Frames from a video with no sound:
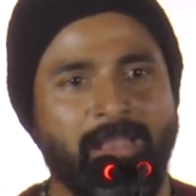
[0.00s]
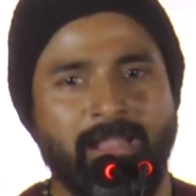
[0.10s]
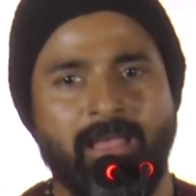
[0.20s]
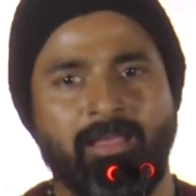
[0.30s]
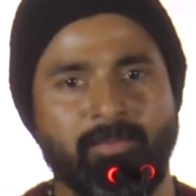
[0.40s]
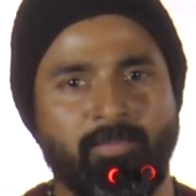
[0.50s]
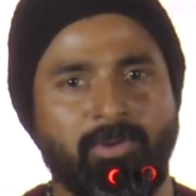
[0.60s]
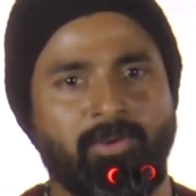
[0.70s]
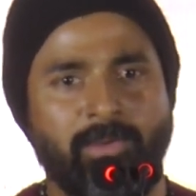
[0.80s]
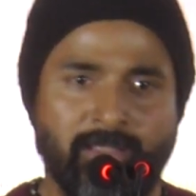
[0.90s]
நான் இப்போ
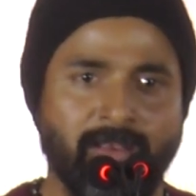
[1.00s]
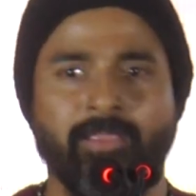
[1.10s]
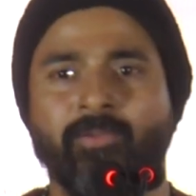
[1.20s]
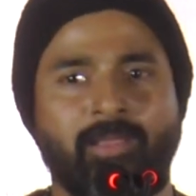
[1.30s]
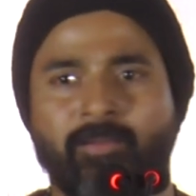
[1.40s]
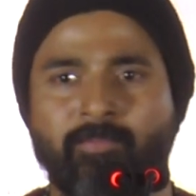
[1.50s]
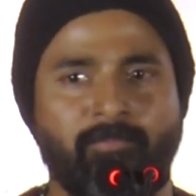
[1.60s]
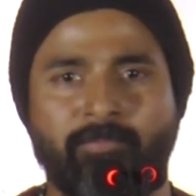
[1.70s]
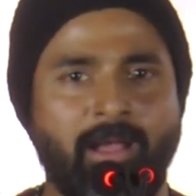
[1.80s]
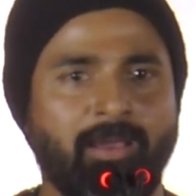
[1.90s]
ட்விட்டர்லேயும் நான்
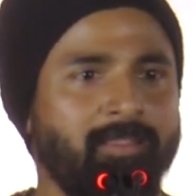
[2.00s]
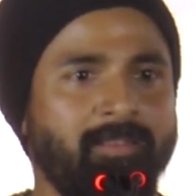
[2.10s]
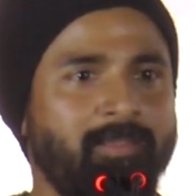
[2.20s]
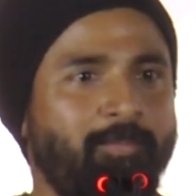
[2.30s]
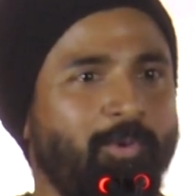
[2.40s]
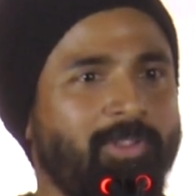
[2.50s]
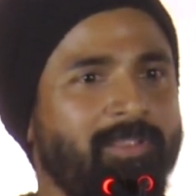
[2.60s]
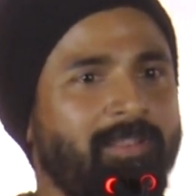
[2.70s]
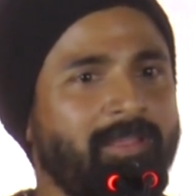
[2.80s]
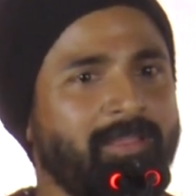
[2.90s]
பார்க்குறது இல்லை
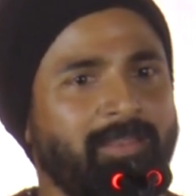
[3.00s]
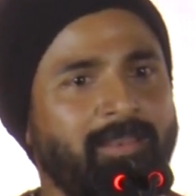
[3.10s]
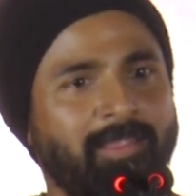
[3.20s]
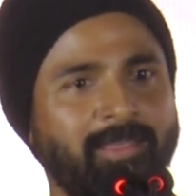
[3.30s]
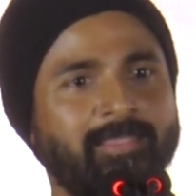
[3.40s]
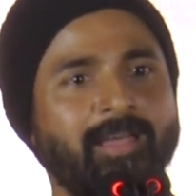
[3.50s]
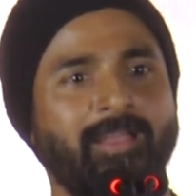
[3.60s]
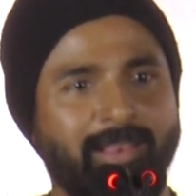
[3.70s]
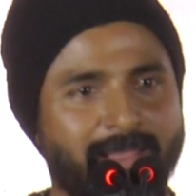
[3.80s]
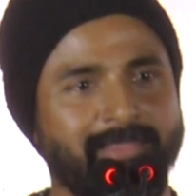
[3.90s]
போகிறதில்ல நீங்கள் தான்
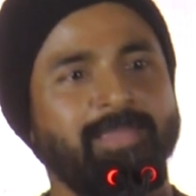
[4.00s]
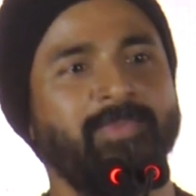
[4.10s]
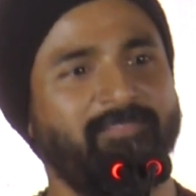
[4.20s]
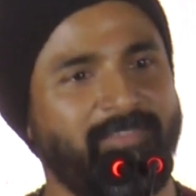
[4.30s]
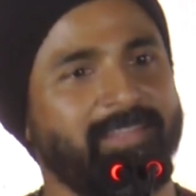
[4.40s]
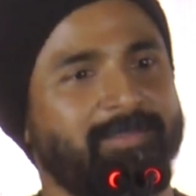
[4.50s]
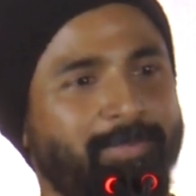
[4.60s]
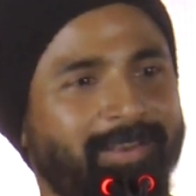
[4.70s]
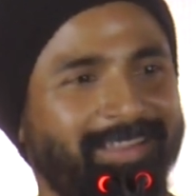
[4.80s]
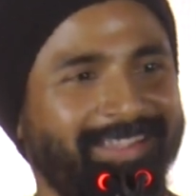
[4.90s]
அங்கே எல்லாத்தையுமே ஃபேஸ்
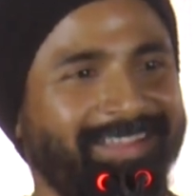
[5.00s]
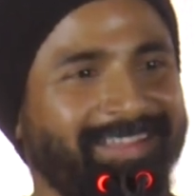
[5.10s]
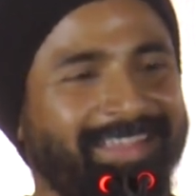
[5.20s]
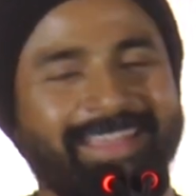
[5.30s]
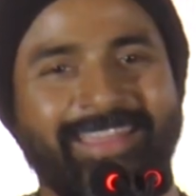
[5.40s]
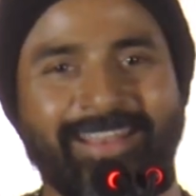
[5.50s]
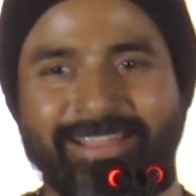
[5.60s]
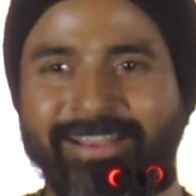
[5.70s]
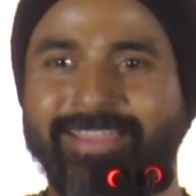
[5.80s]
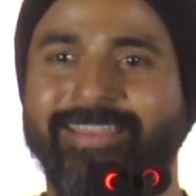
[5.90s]
பண்ணுறீங்க
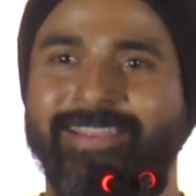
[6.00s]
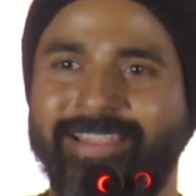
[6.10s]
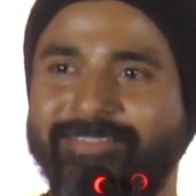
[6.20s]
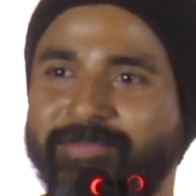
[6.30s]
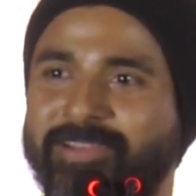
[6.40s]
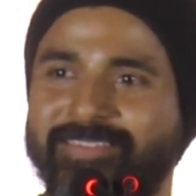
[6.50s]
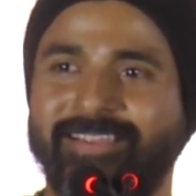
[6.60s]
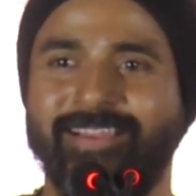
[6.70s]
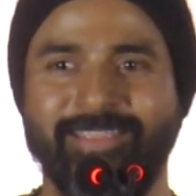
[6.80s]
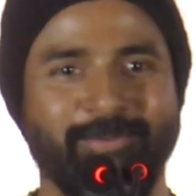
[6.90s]
எனக்கு கிடைக்கிற எல்லா
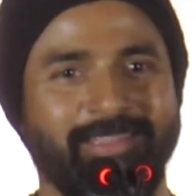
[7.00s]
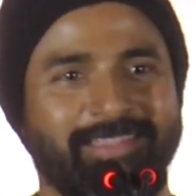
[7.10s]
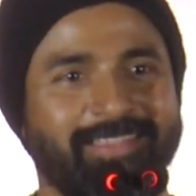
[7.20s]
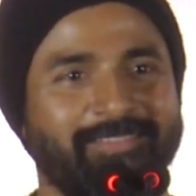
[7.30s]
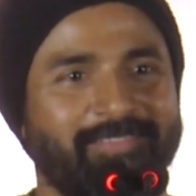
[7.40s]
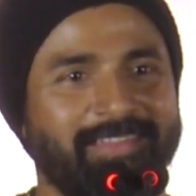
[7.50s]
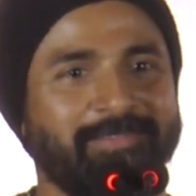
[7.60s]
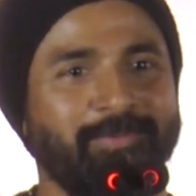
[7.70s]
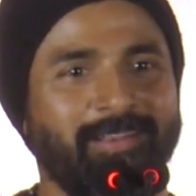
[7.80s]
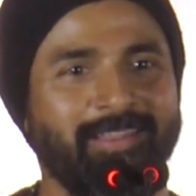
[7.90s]
விமர்சனங்களையும் நீங்கள் தான்
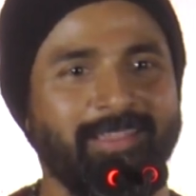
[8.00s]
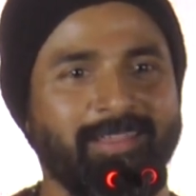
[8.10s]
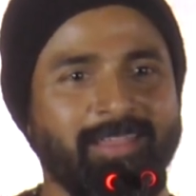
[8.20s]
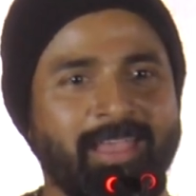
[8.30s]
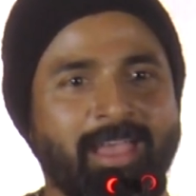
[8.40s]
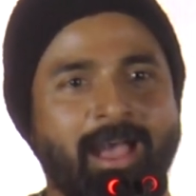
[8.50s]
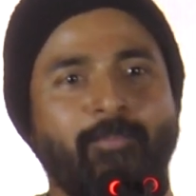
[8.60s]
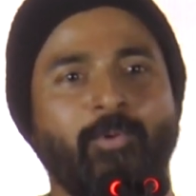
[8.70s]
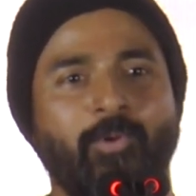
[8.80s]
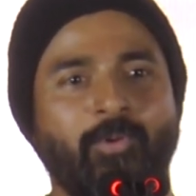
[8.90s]
ஃபேஸ் பண்ணுறீங்க
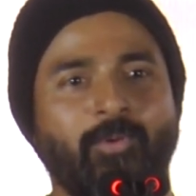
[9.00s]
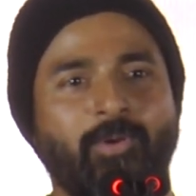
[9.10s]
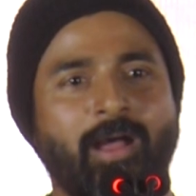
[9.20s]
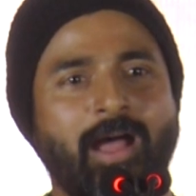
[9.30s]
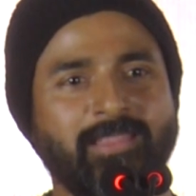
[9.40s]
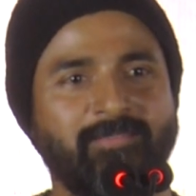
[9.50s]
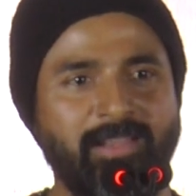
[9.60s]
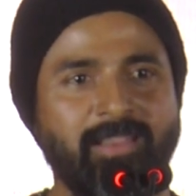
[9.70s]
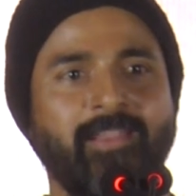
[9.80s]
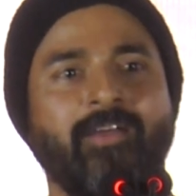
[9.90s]
அப்போது அந்த
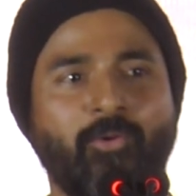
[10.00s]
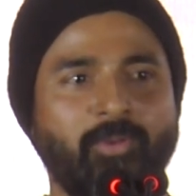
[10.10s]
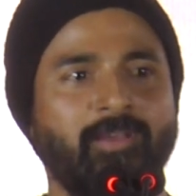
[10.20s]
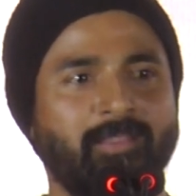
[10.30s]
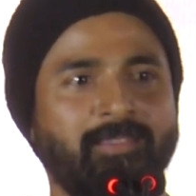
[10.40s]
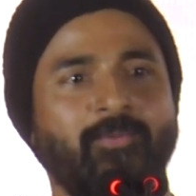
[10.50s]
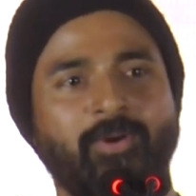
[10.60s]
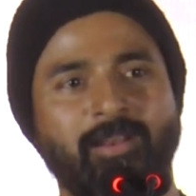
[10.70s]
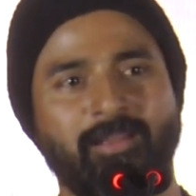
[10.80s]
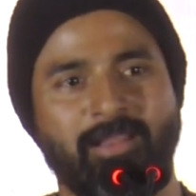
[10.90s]
வெற்றியை நான் தான்
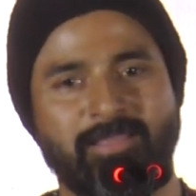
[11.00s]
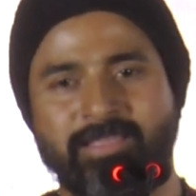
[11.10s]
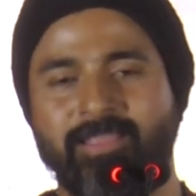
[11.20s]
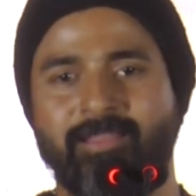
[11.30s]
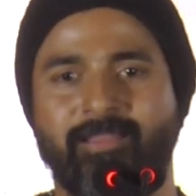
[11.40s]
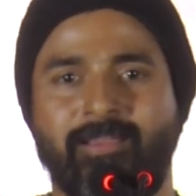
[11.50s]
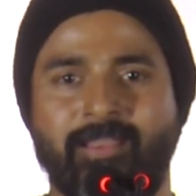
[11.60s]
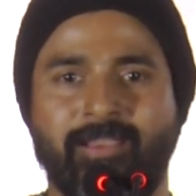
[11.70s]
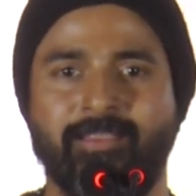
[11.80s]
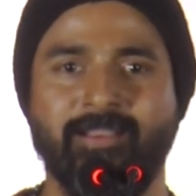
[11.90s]
உங்களுக்கு நான் செய்கிற
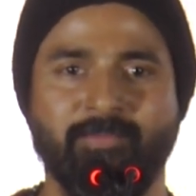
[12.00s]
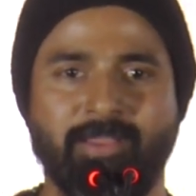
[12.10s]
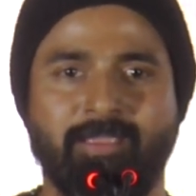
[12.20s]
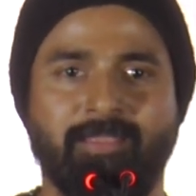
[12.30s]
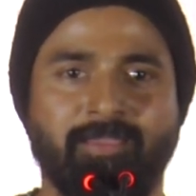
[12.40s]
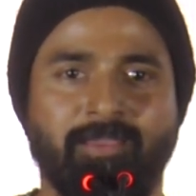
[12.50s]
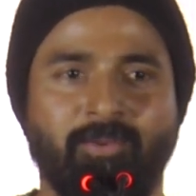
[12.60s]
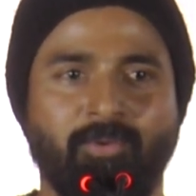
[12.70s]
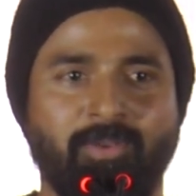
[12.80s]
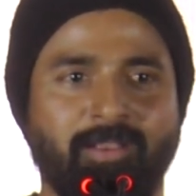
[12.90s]
கரெக்டான மரியாதையாக
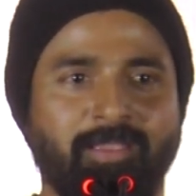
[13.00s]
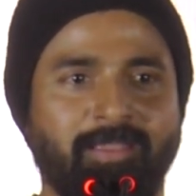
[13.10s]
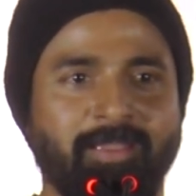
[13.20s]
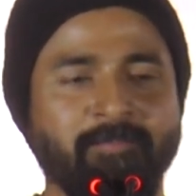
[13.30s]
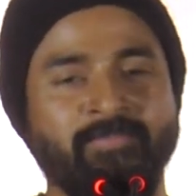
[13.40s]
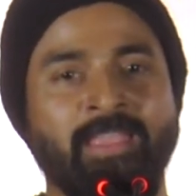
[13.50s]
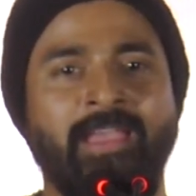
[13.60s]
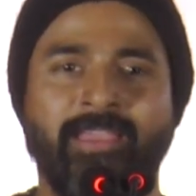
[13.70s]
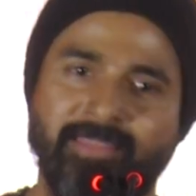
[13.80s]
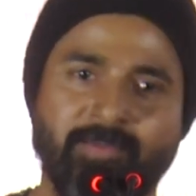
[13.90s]
இருக்கும்னு நினைக்கிறேன்
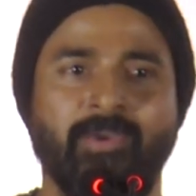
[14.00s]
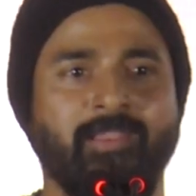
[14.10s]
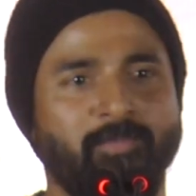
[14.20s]
இதே மாதிரி